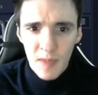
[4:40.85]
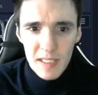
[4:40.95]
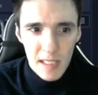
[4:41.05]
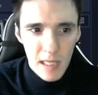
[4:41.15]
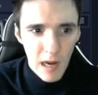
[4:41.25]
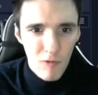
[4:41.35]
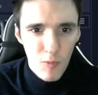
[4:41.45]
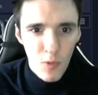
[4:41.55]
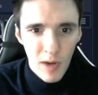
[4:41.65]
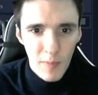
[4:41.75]
C'est là que vous
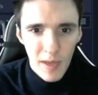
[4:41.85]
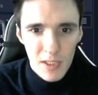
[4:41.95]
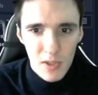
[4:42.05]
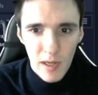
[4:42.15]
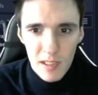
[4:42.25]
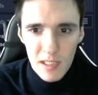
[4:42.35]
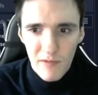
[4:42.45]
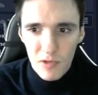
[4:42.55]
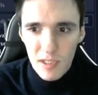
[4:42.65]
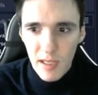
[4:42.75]
pourrez personnaliser
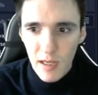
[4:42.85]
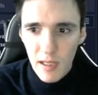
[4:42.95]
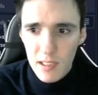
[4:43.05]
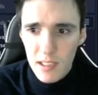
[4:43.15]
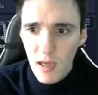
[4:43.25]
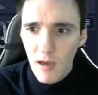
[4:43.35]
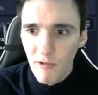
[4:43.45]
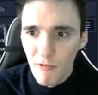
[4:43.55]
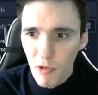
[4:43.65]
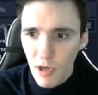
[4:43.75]
vos analyses,
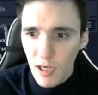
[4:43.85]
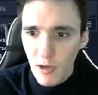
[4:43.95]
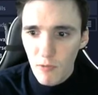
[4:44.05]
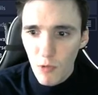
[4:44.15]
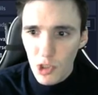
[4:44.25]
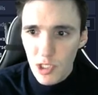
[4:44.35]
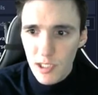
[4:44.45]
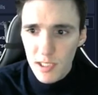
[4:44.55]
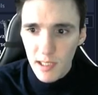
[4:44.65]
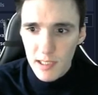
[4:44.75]
vous créer une
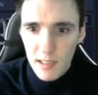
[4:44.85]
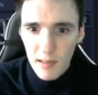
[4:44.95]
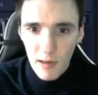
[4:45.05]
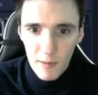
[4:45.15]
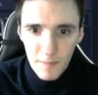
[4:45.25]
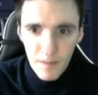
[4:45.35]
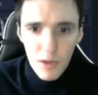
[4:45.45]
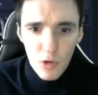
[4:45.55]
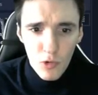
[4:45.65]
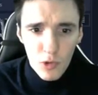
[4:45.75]
watchlist, etc.
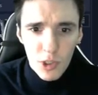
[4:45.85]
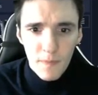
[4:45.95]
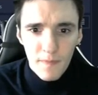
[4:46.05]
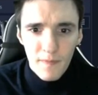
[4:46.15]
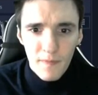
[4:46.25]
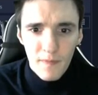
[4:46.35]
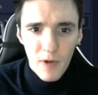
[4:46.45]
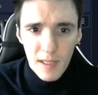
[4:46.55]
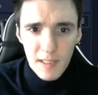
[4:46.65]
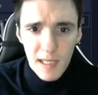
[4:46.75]
Donc,
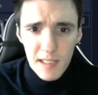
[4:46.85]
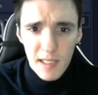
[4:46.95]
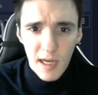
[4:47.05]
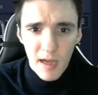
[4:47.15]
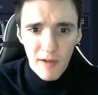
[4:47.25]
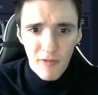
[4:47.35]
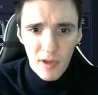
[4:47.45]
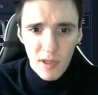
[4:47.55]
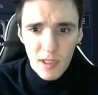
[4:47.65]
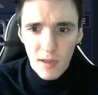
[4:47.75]
voilà, ça c'est un
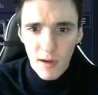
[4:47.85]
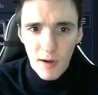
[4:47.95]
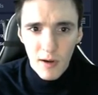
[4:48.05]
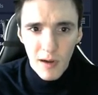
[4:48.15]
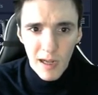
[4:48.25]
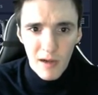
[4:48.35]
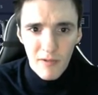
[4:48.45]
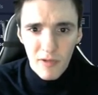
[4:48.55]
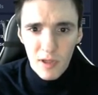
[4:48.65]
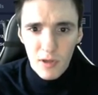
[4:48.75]
graphique, euh, un
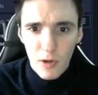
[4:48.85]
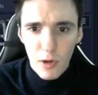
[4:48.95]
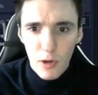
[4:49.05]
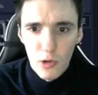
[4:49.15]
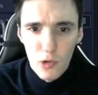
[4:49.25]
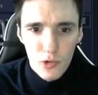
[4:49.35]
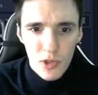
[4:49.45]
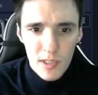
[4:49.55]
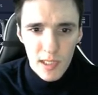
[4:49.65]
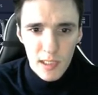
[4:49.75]
graphique euh, nu,
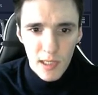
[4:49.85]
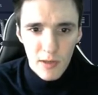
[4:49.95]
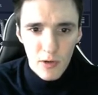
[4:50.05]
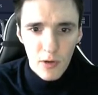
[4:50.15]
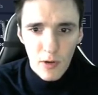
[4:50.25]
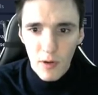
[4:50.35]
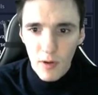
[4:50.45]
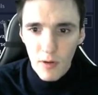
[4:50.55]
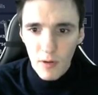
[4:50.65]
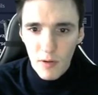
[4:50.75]
sans indicateur,
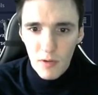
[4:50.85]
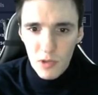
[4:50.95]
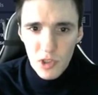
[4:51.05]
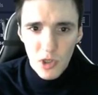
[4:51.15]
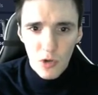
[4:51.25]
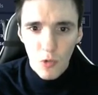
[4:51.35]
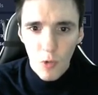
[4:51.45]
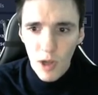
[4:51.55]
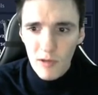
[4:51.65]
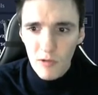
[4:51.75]
euh, sans
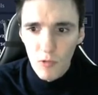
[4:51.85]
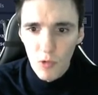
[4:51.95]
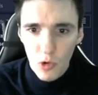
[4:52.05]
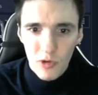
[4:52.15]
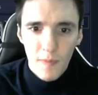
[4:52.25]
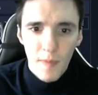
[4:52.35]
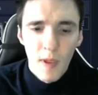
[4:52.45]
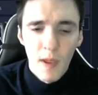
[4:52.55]
droite ou autre.